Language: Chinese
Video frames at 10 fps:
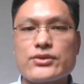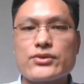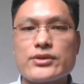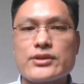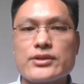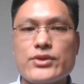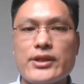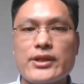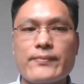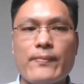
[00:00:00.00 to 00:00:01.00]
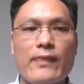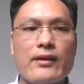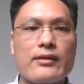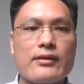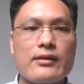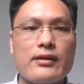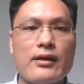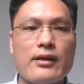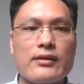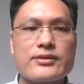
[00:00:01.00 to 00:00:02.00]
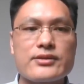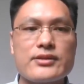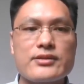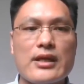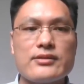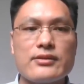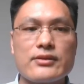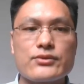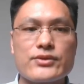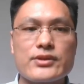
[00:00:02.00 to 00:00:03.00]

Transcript: 尤其是精准的决定，还为时尚早。